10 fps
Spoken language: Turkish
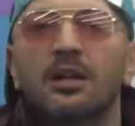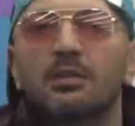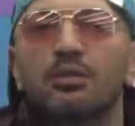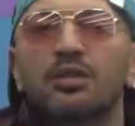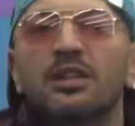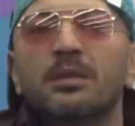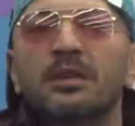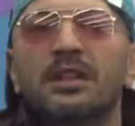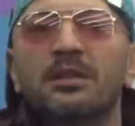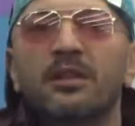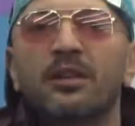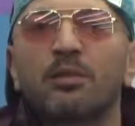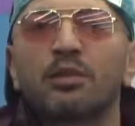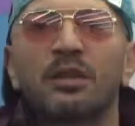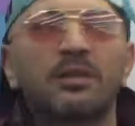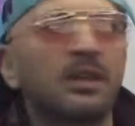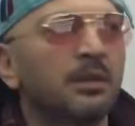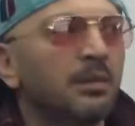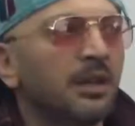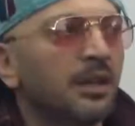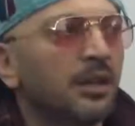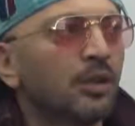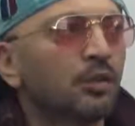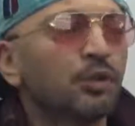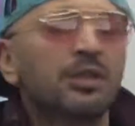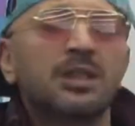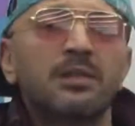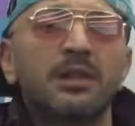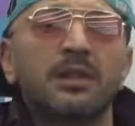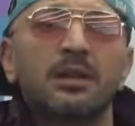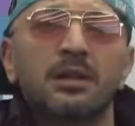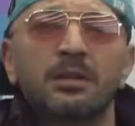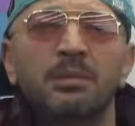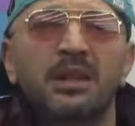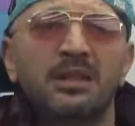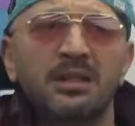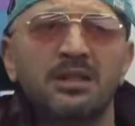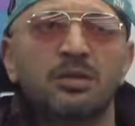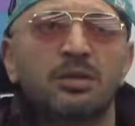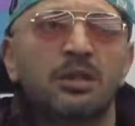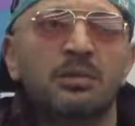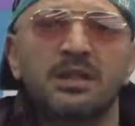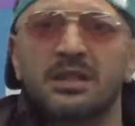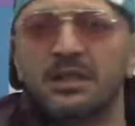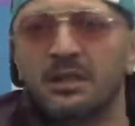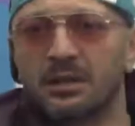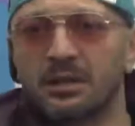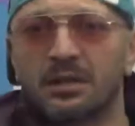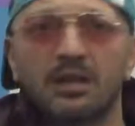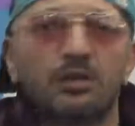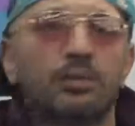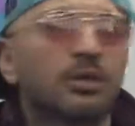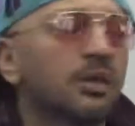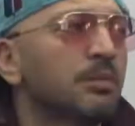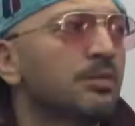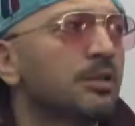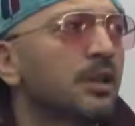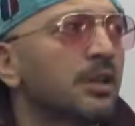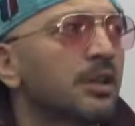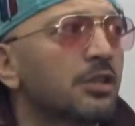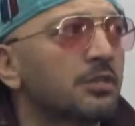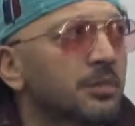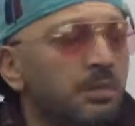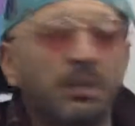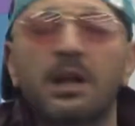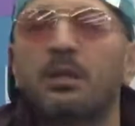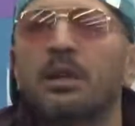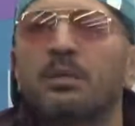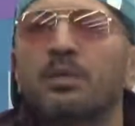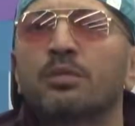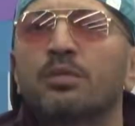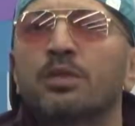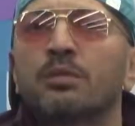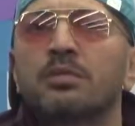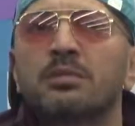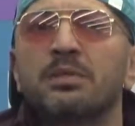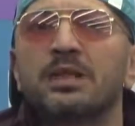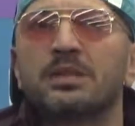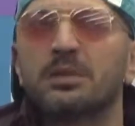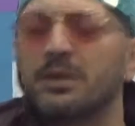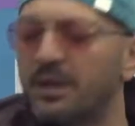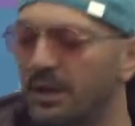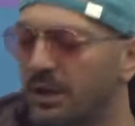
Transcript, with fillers: Müjde haberi ilk defa buradan verelim. Çünkü Sevil e, bilenler için söyleyeyim eski radyo programcısı arkadaşımız beraber yapıyorduk programımızın bir kısmını.